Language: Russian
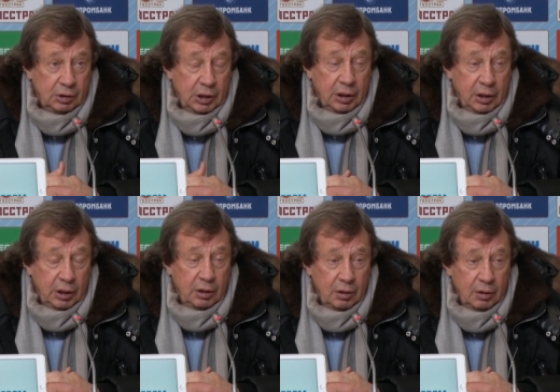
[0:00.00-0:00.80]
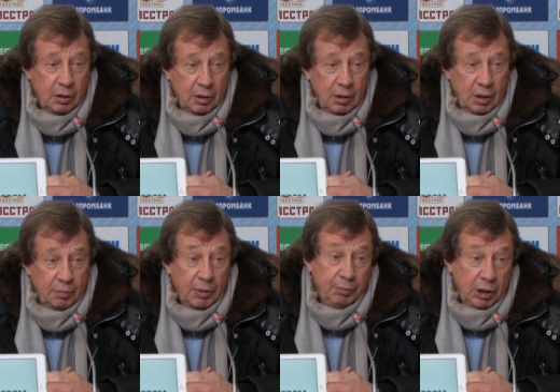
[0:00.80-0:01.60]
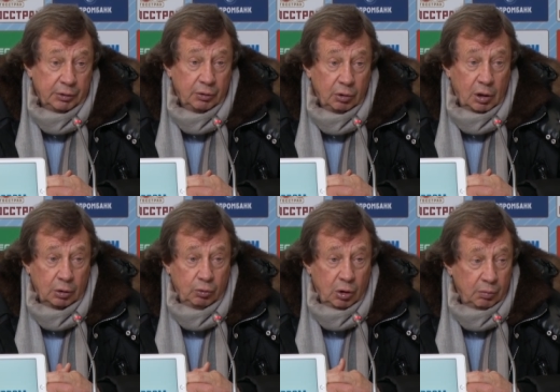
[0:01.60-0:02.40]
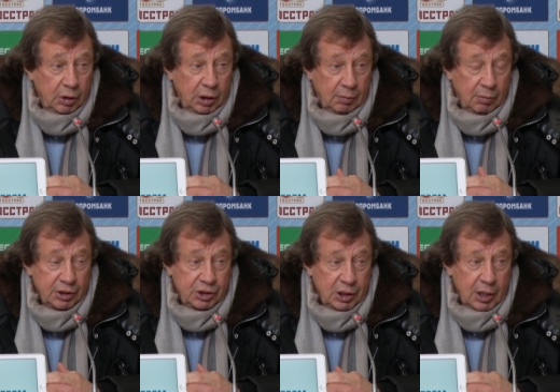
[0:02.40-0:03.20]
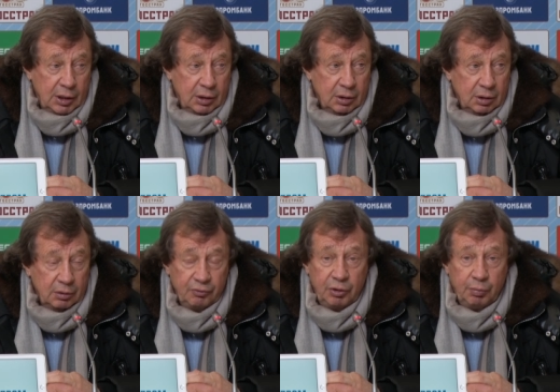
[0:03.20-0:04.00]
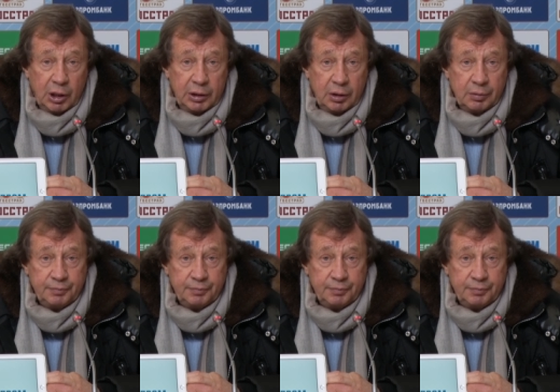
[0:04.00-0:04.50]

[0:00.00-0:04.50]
таких моментов, на который мы обращали внимание.